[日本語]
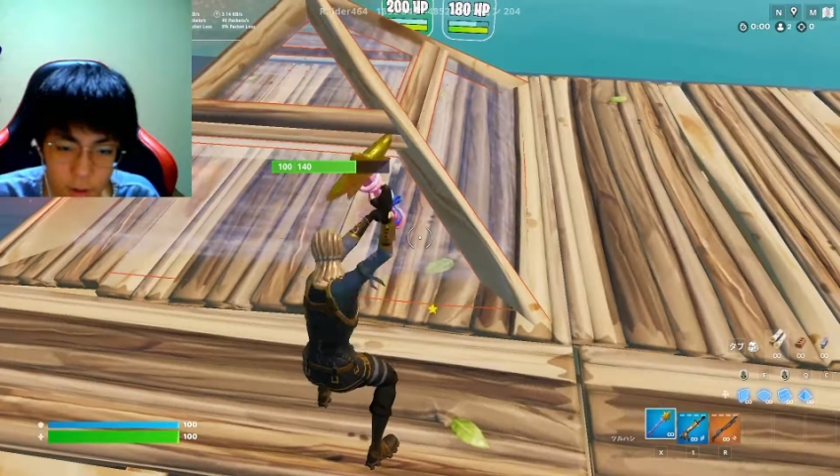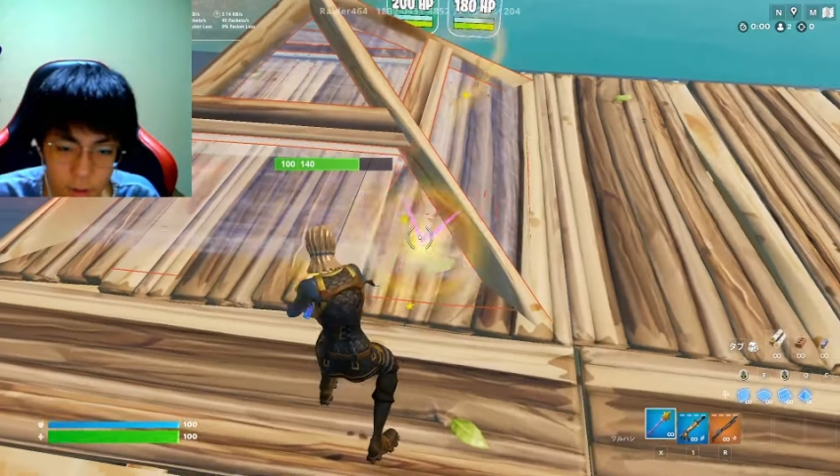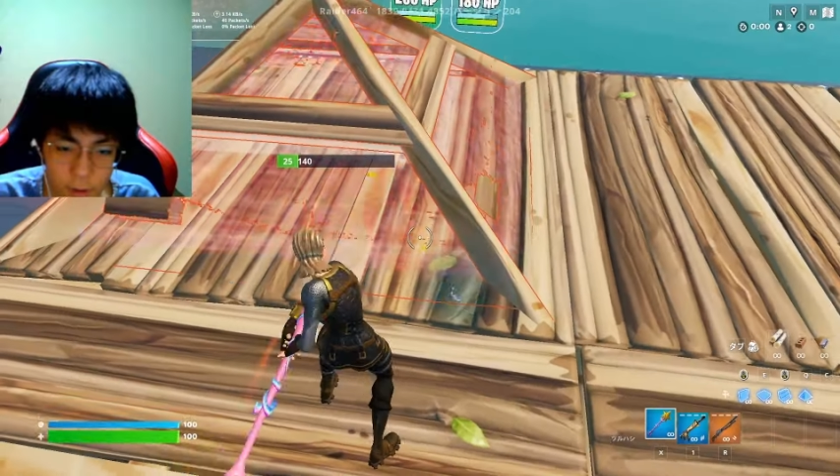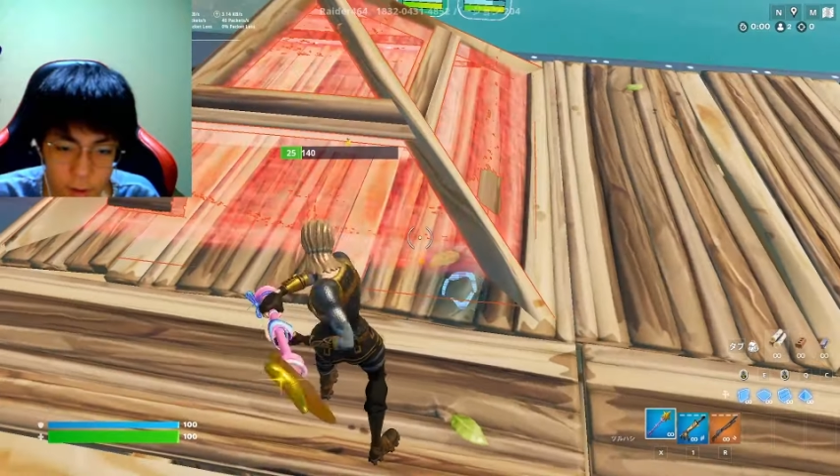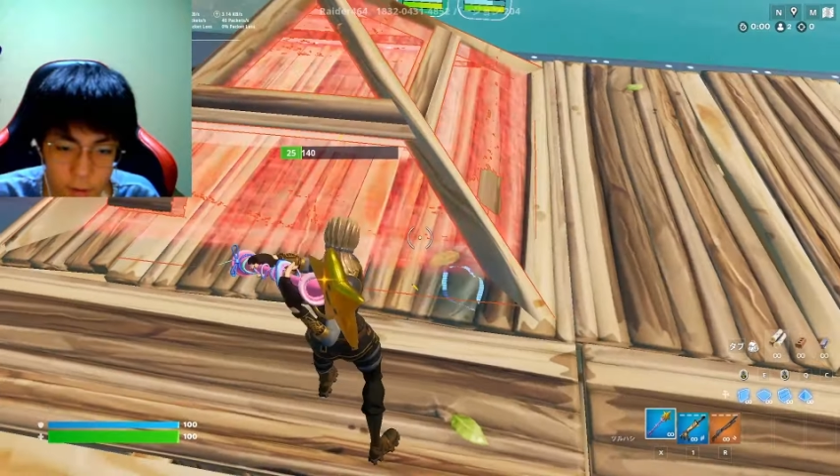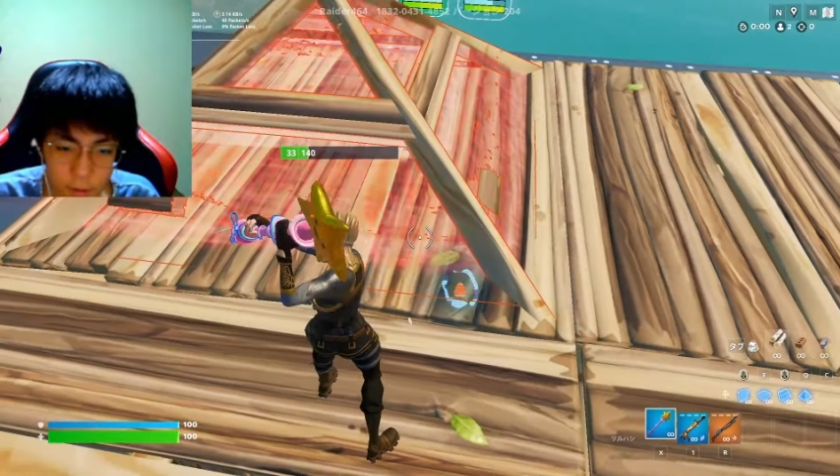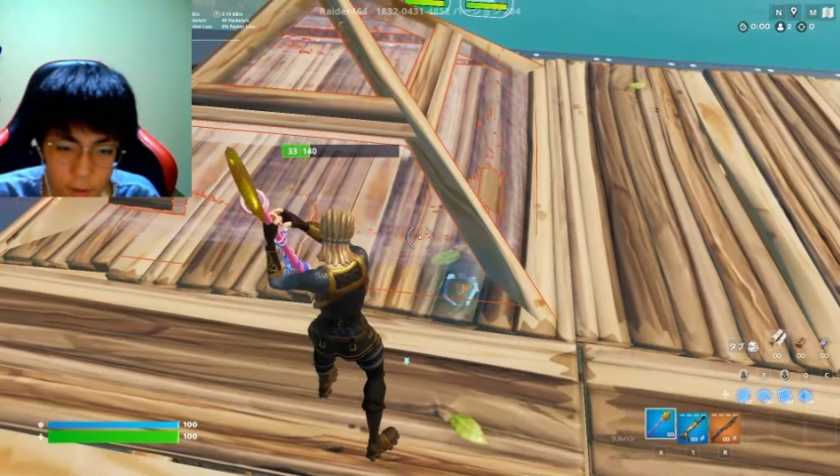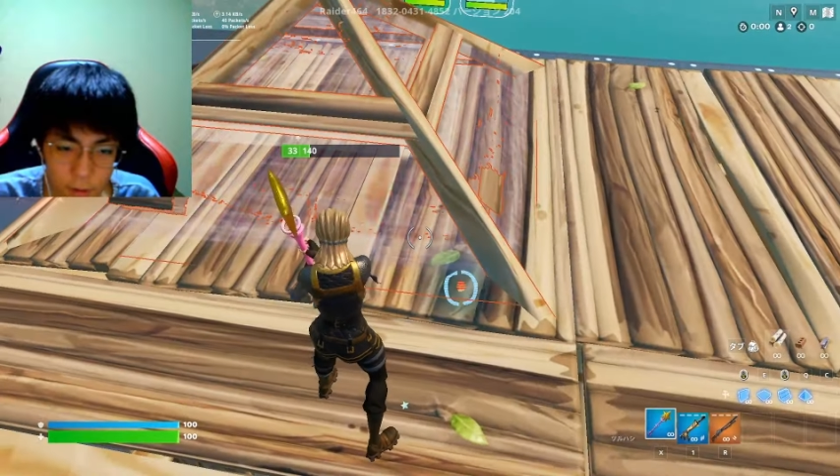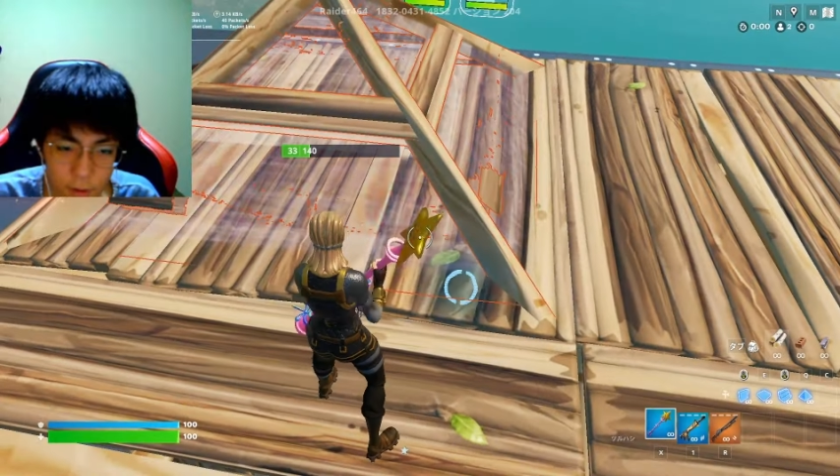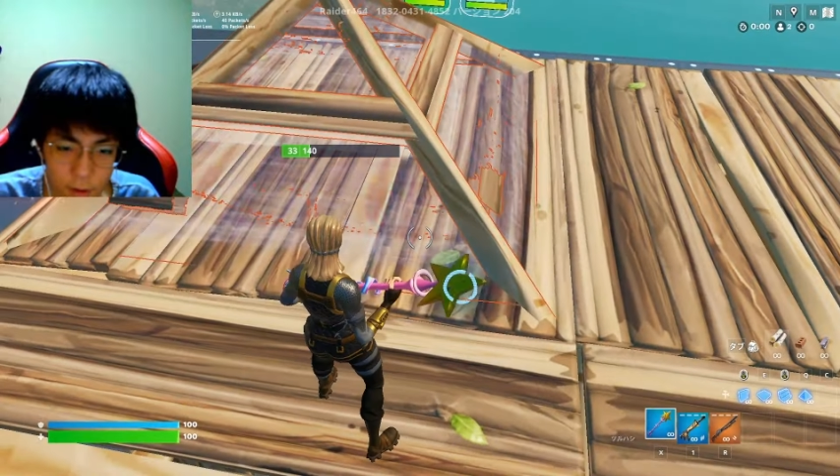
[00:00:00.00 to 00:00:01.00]
これで殴って
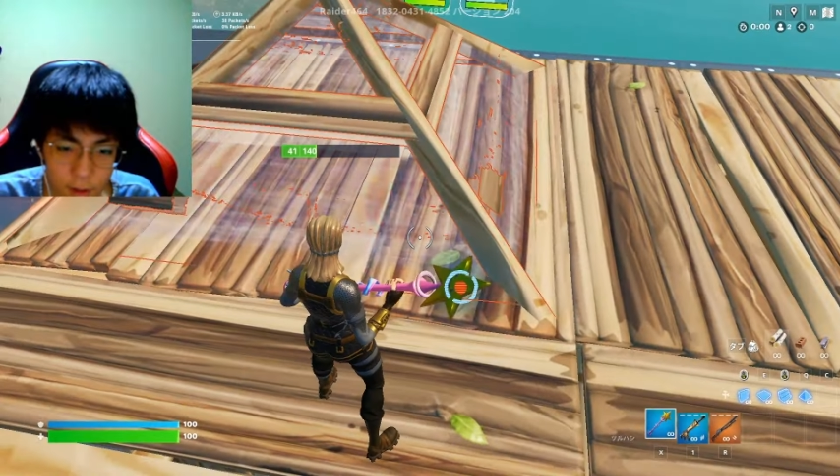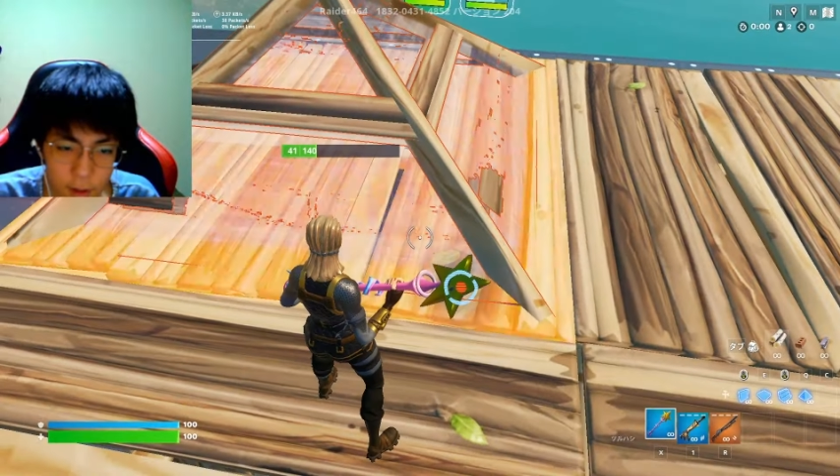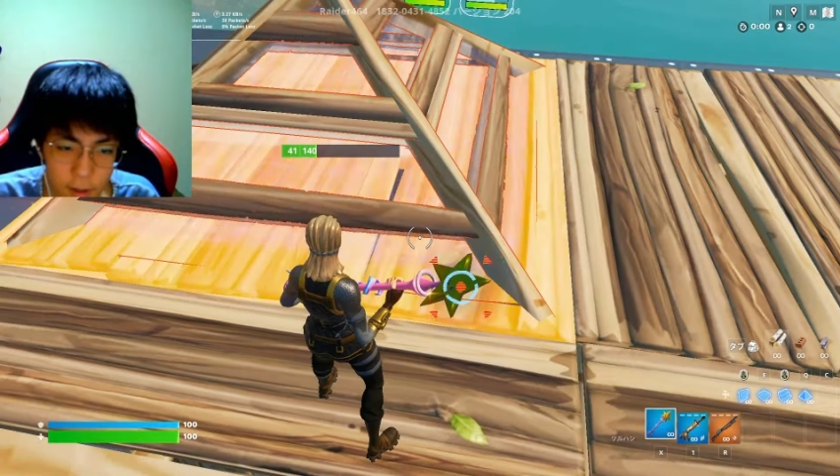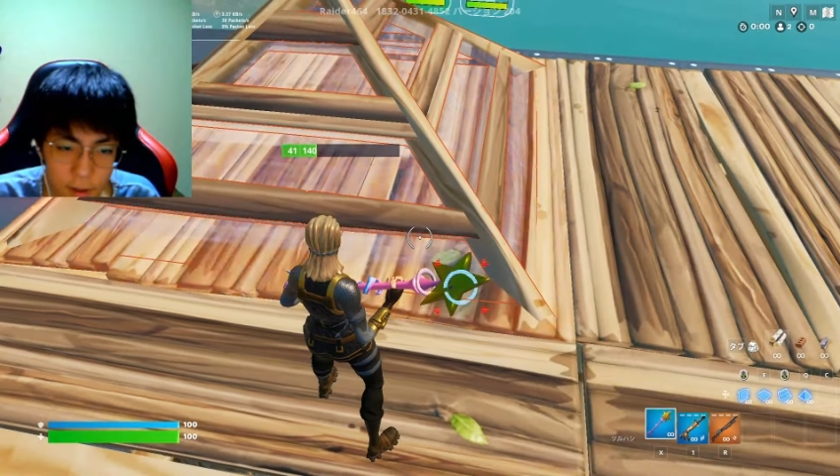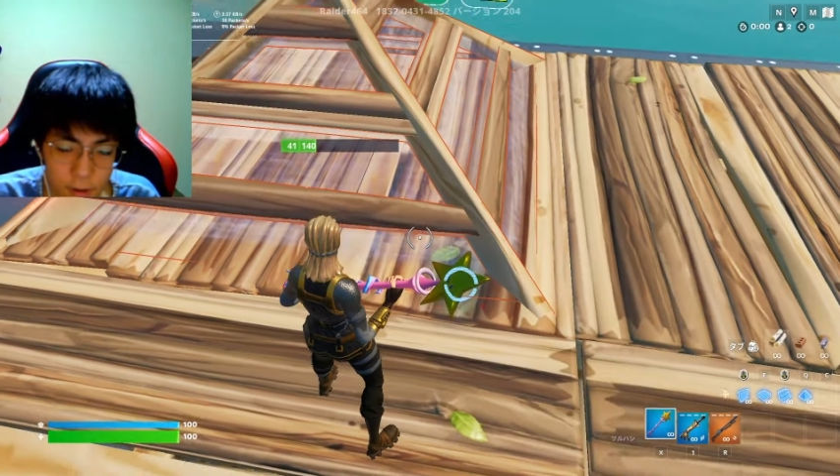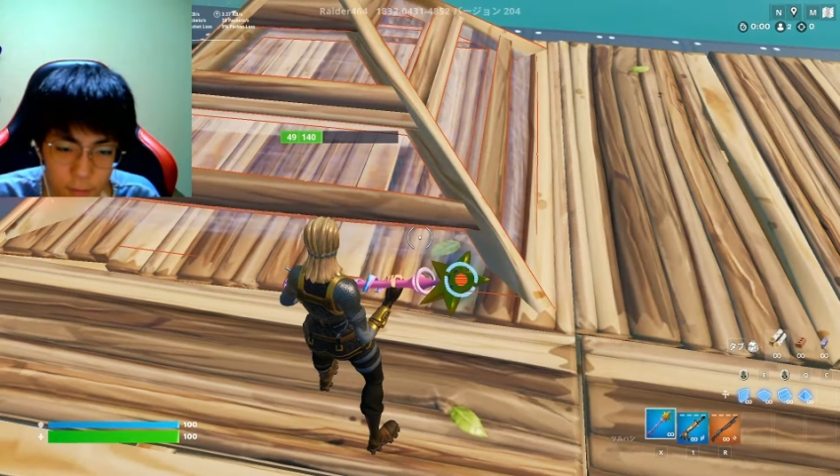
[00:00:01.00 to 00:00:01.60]
る時に、